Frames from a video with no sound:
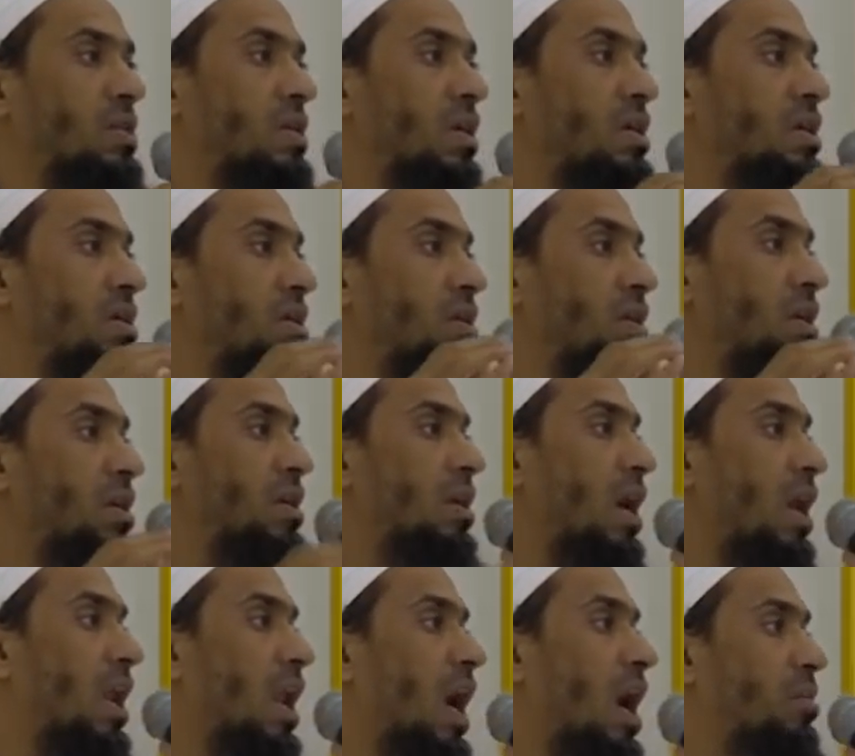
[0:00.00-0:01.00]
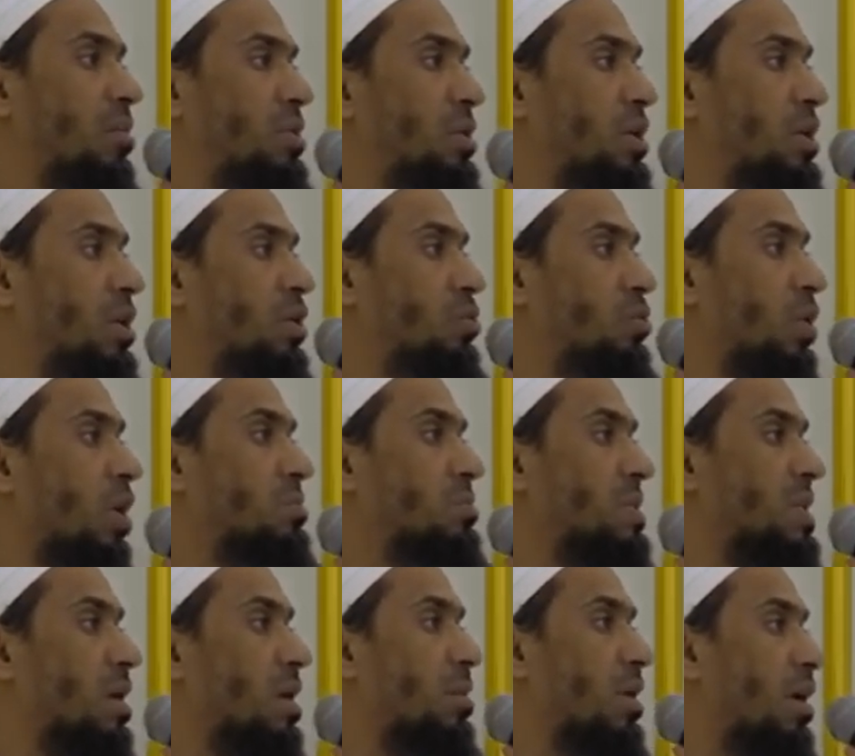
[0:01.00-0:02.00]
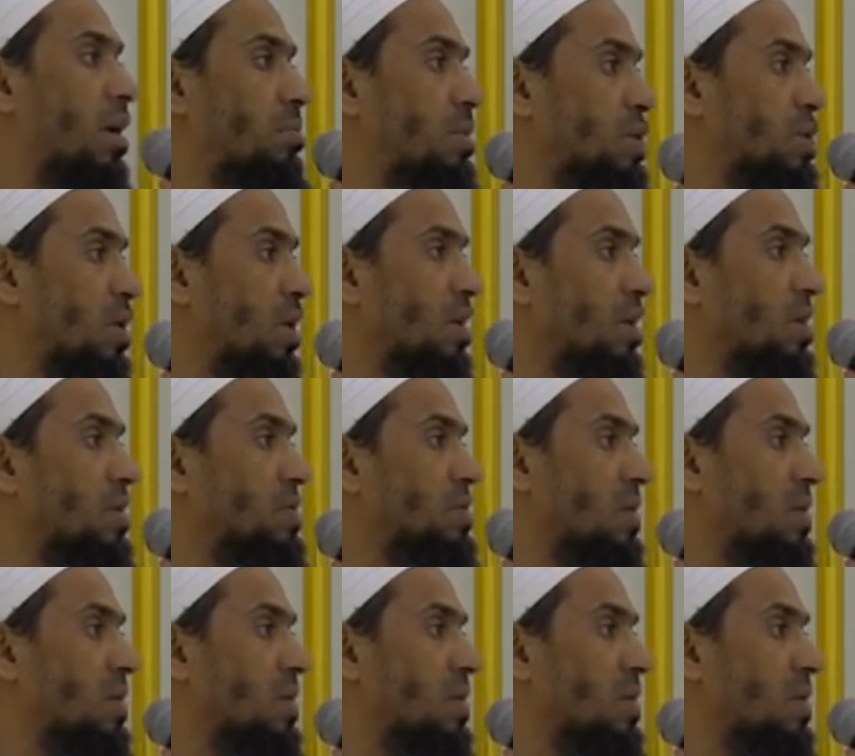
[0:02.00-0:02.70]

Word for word: سيد العابدين ورمز كمال البشر